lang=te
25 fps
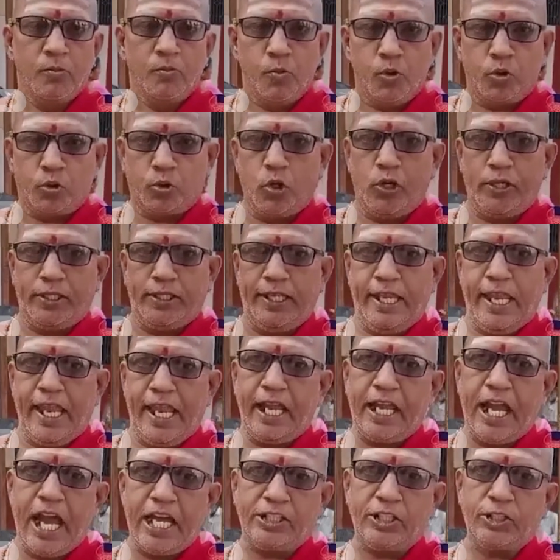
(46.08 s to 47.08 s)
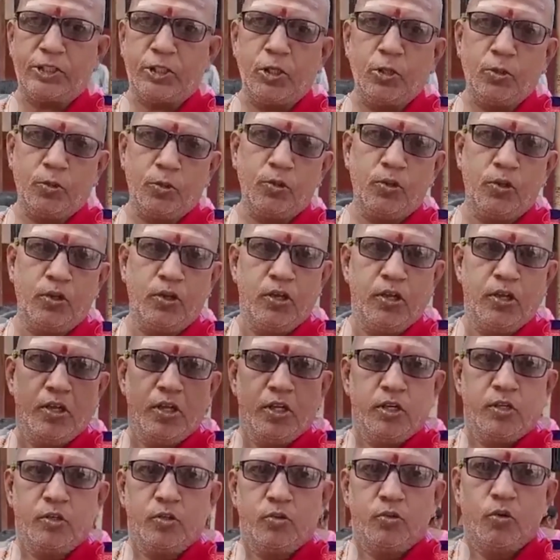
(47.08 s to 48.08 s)
ముక్కోటి ఏకాదశులు
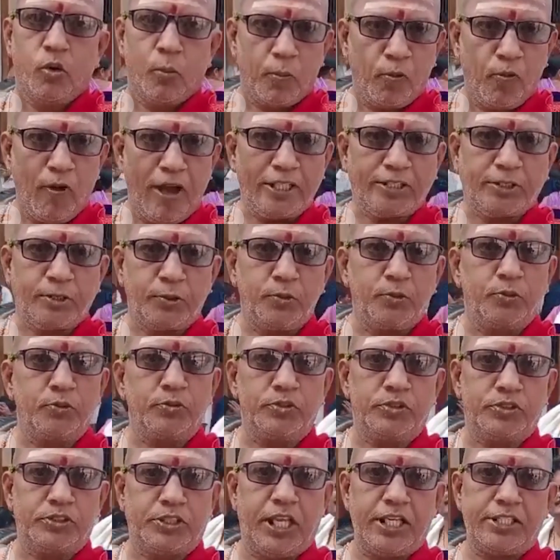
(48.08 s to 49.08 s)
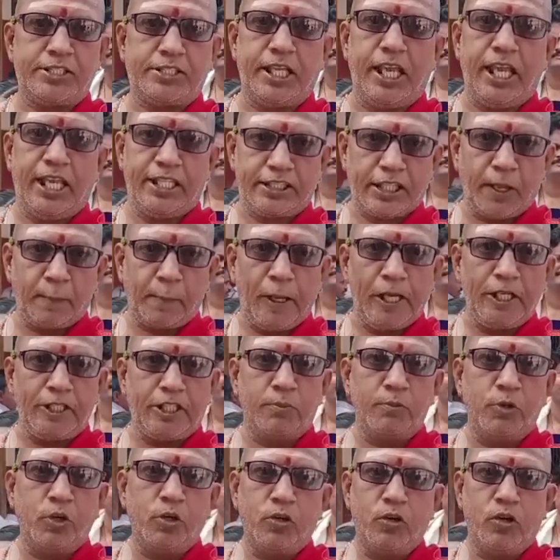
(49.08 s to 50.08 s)
ఉపవాసం చేస్తే ఎంత
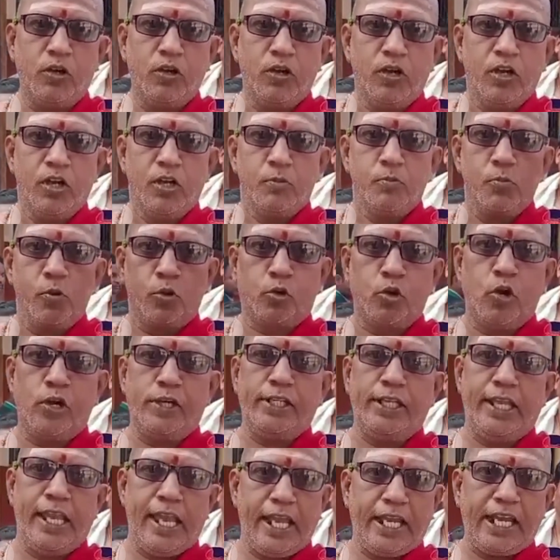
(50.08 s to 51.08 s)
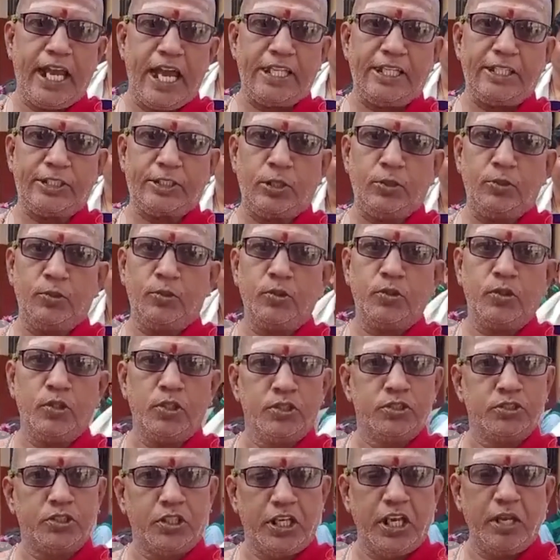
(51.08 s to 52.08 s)
ఫలితము ముక్కోటి ఏకాదశులు
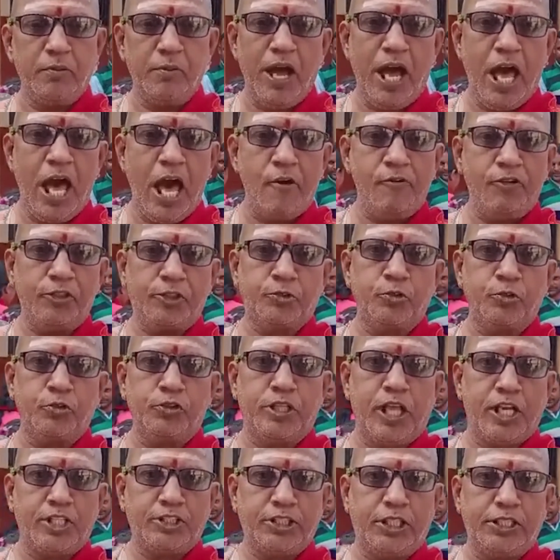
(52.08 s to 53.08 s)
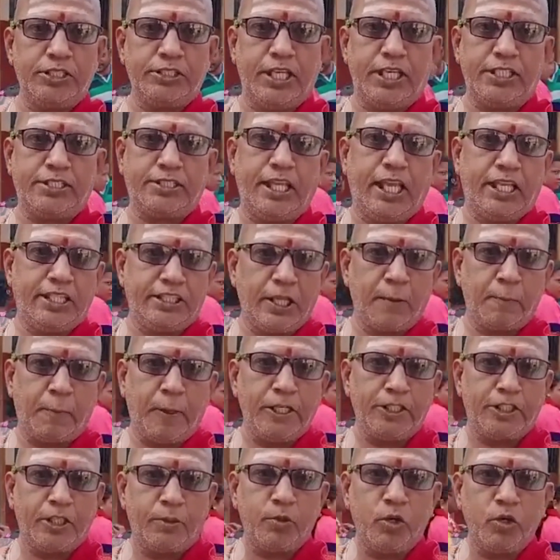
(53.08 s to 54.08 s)
శ్రీ మహావిష్ణువుని దర్శనం చేస్తే అంత
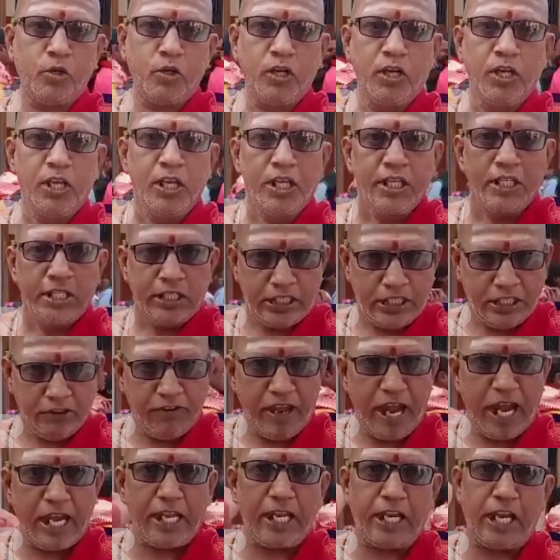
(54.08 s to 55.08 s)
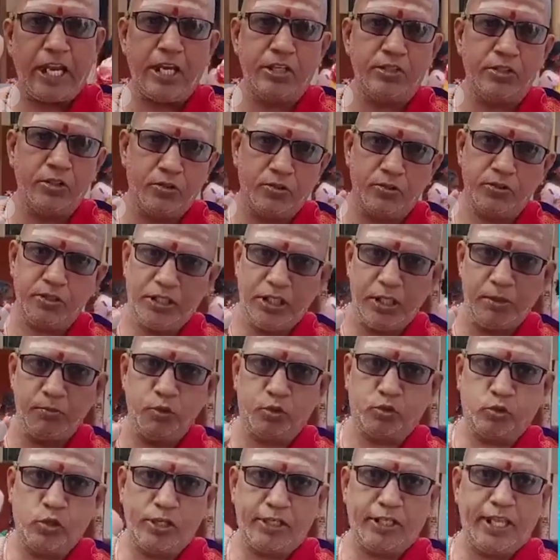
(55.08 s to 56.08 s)
ఫలితము ఈ వేళరాజు ఈ
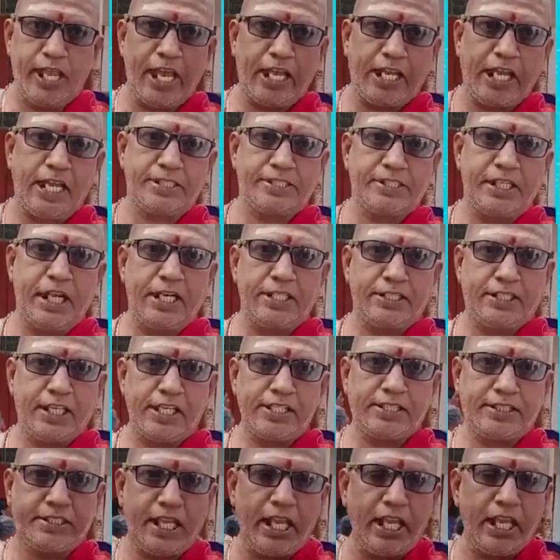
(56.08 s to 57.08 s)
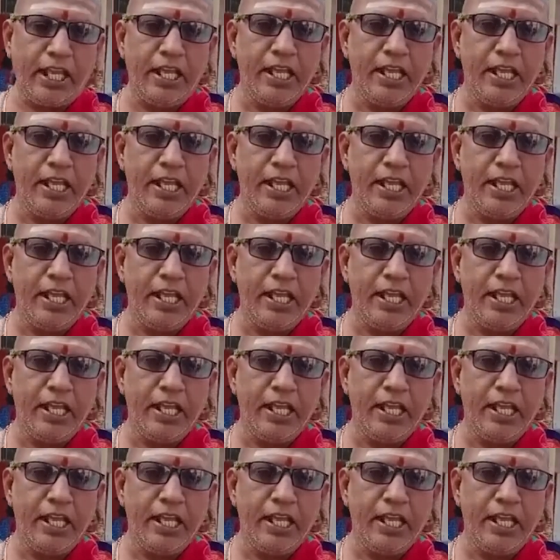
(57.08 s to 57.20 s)
ముక్కోటి ఏకాదశి నాడు చేస్తే